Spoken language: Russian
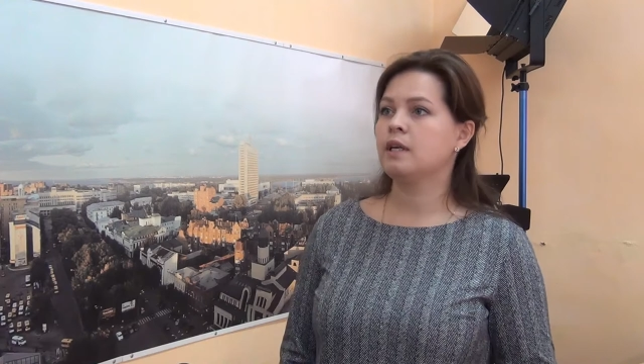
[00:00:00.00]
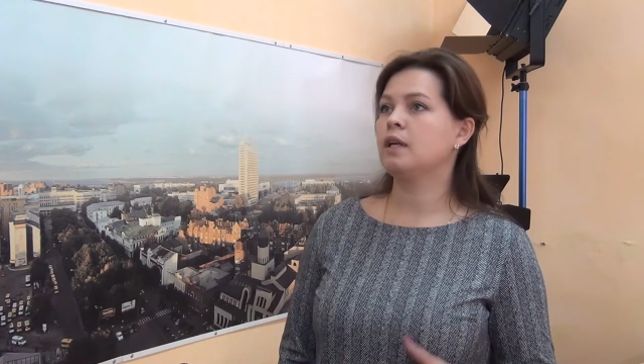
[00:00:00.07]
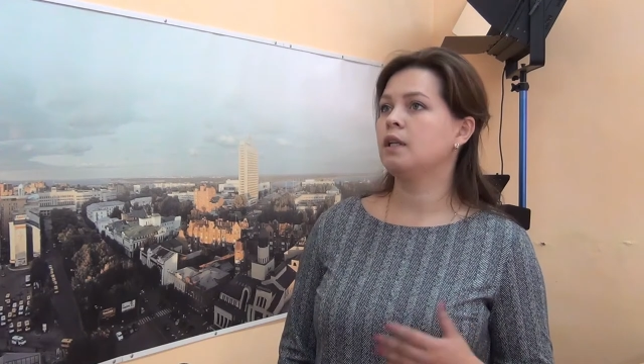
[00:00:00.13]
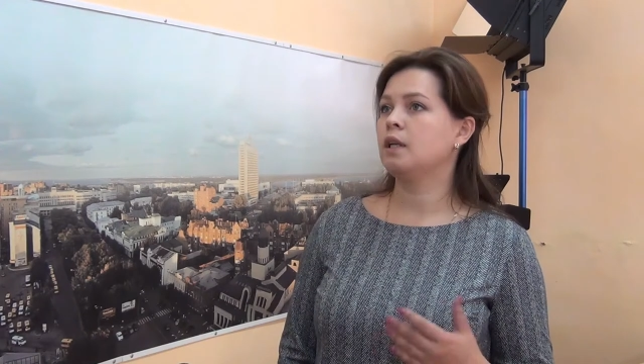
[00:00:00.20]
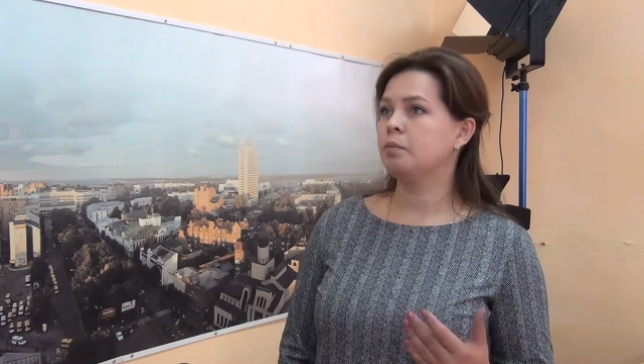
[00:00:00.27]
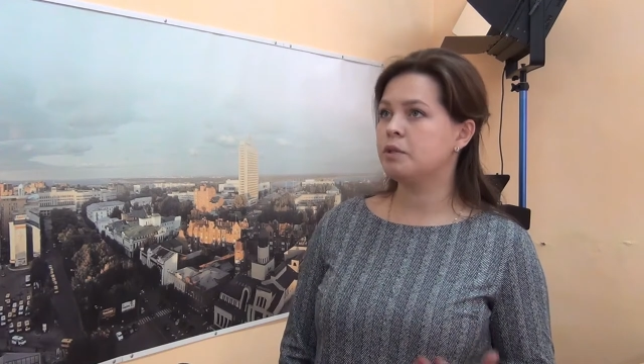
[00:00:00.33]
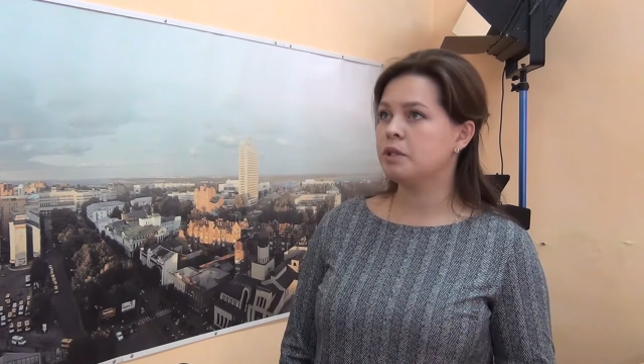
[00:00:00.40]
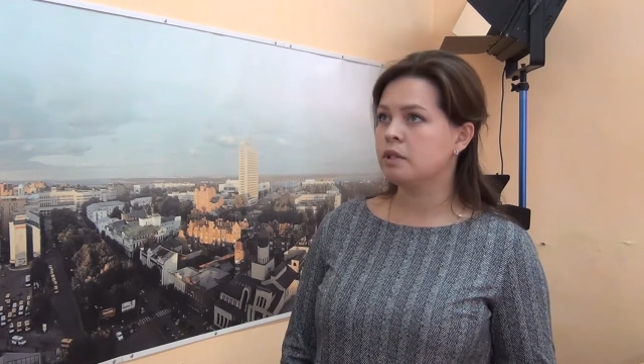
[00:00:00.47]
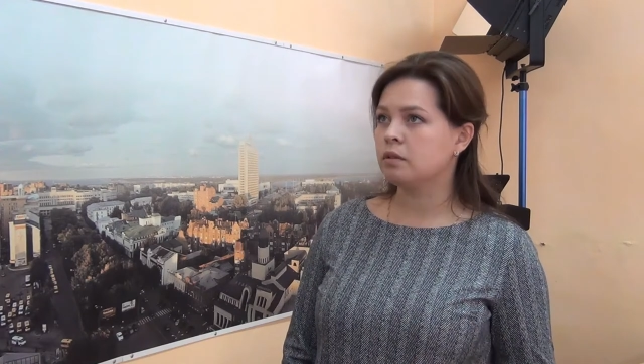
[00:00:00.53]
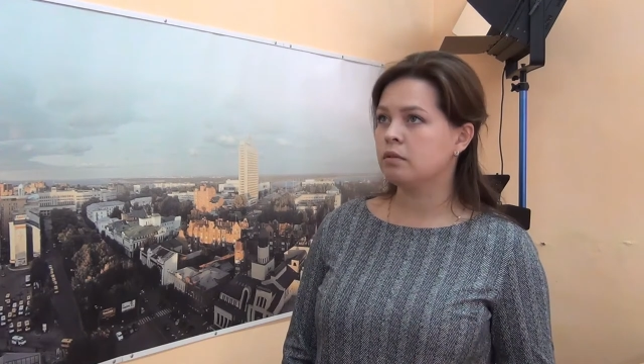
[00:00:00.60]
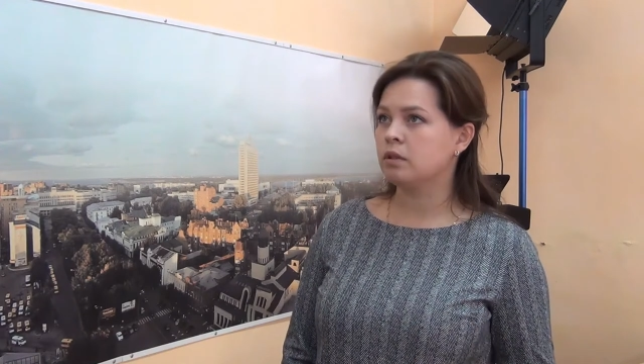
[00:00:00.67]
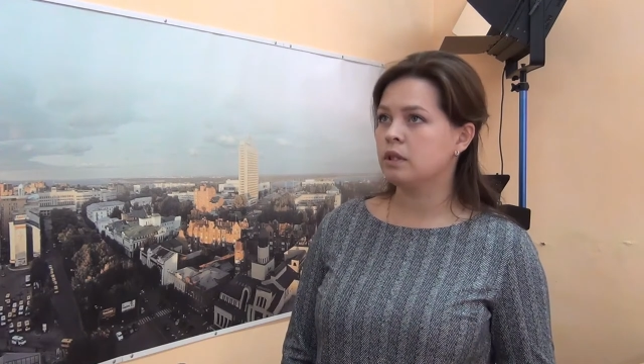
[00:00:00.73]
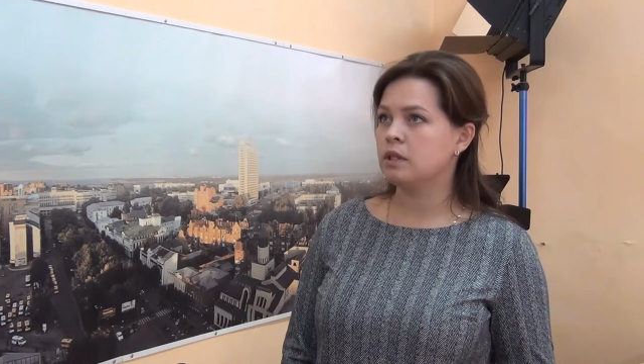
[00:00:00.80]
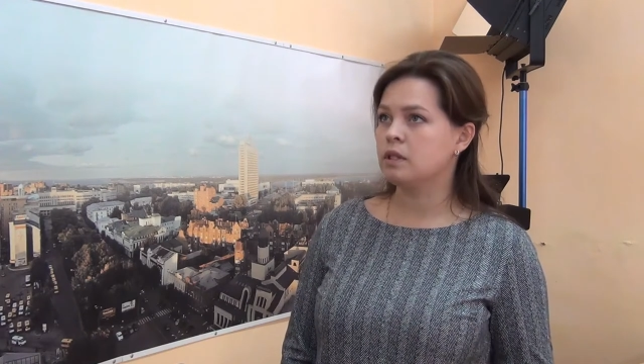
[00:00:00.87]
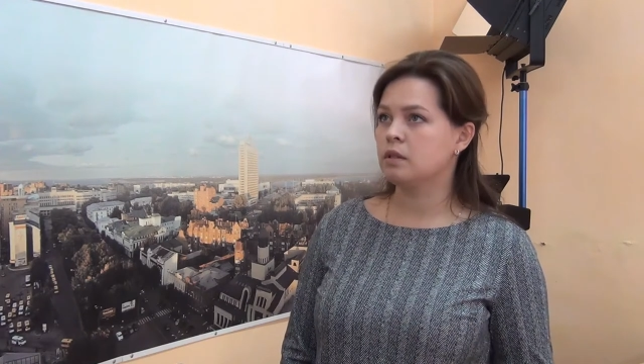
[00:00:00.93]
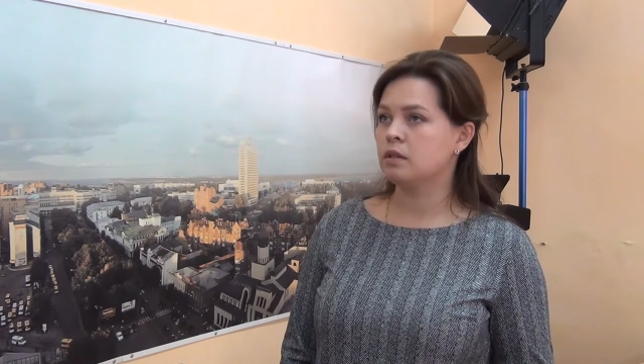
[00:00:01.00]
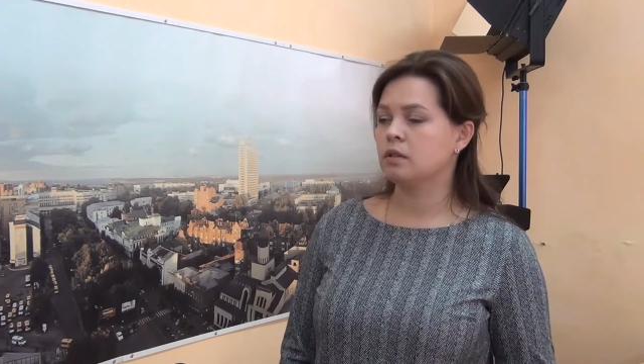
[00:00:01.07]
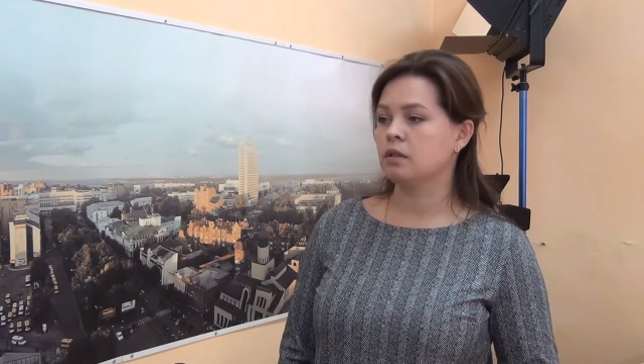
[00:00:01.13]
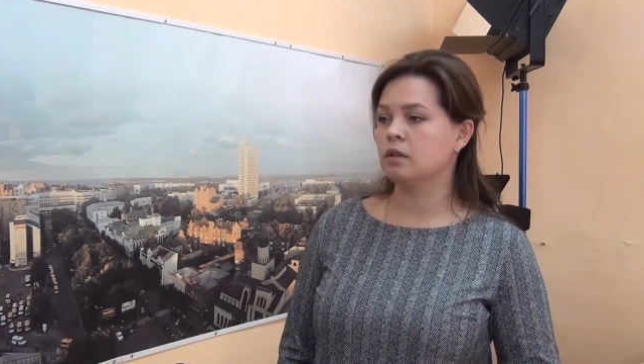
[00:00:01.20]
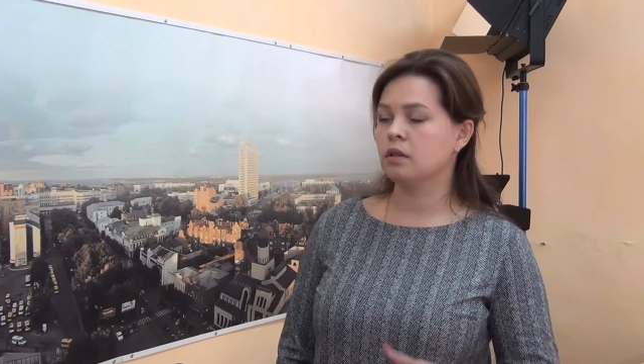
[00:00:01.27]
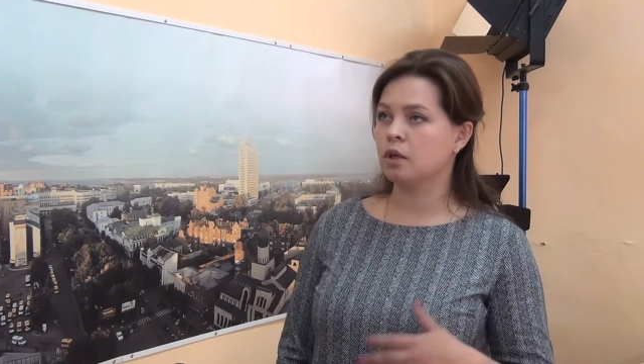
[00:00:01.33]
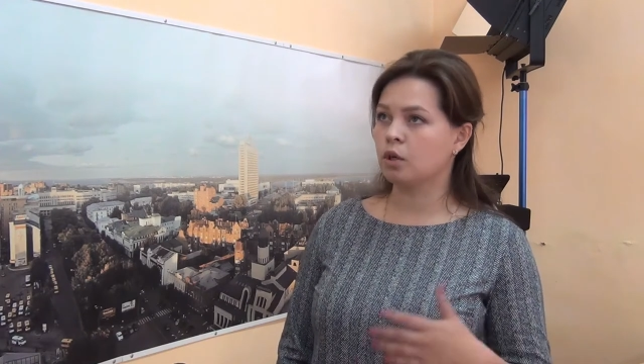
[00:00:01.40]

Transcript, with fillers: и адаптировались адаптировались э,